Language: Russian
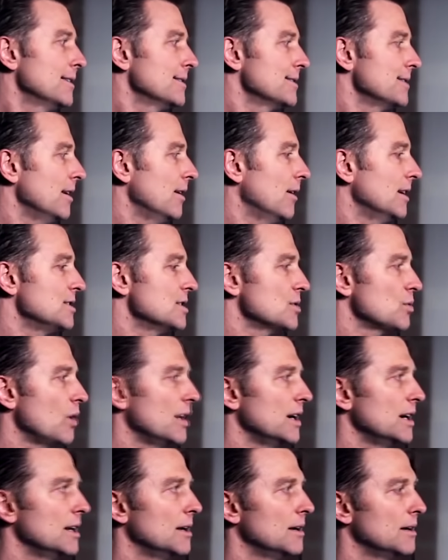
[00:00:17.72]
Я просто
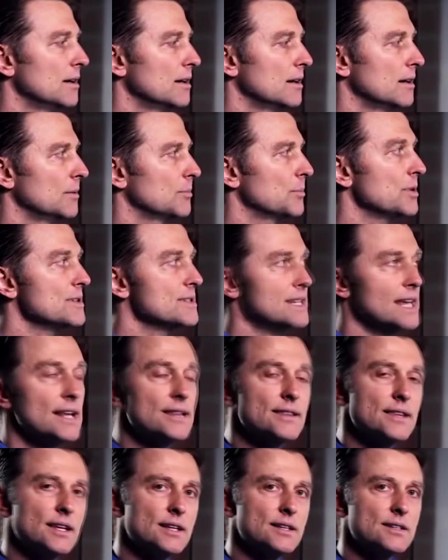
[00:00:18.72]
хочу представить это
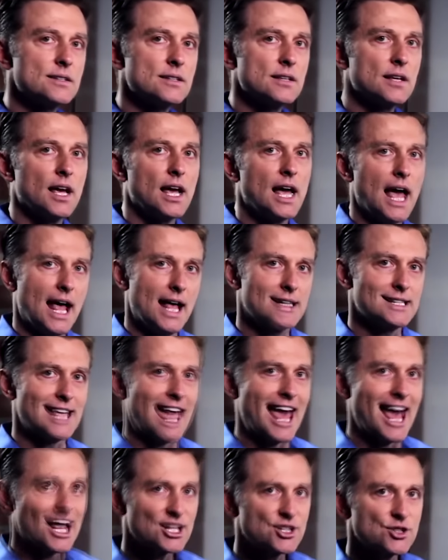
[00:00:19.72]
как полезное
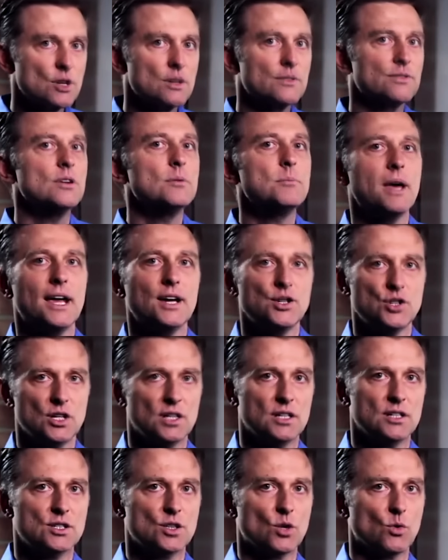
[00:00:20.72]
дополнение для
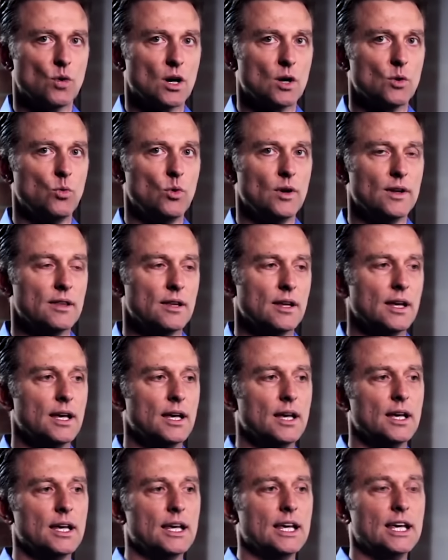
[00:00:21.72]
вашего
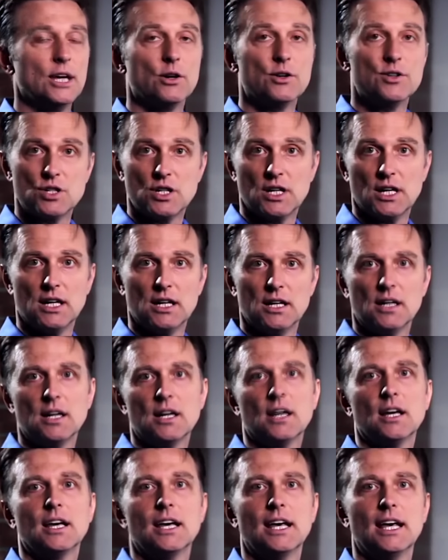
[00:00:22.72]
врача,
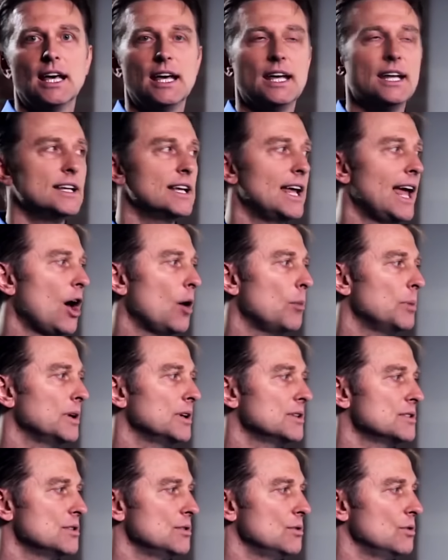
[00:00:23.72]
чтобы
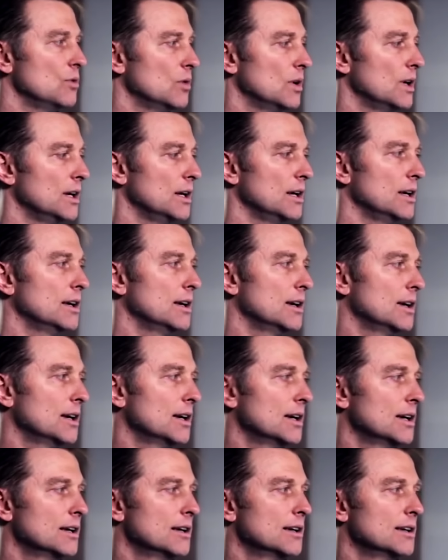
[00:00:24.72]
помочь
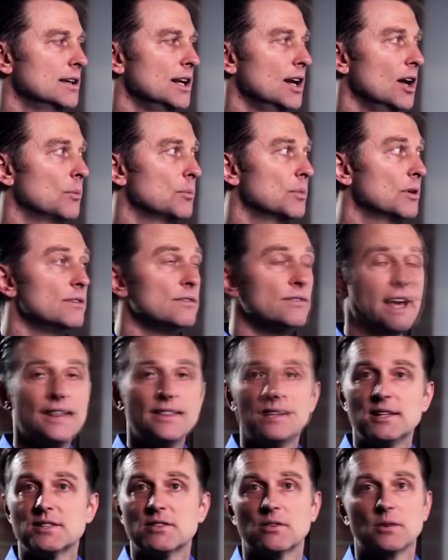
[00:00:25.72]
избежать
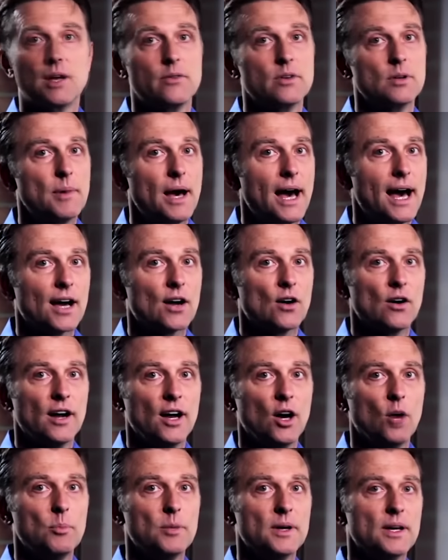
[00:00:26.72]
рецидивов
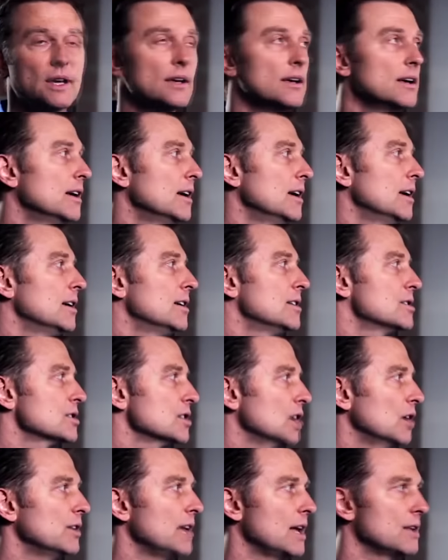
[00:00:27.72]
или замедлить
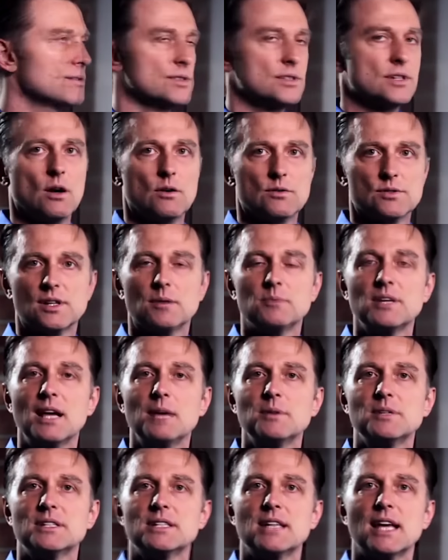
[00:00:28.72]
образование камней.